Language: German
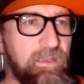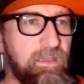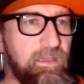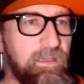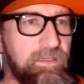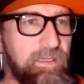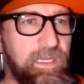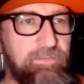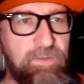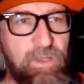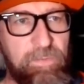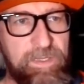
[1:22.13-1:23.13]
äh, dann
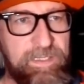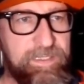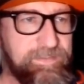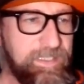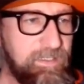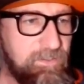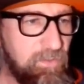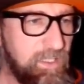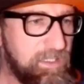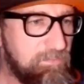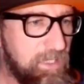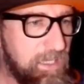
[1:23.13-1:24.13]
hätten wir auch bei der
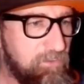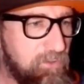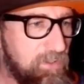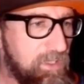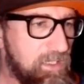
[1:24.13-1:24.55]
Kassettentoilette bleiben können.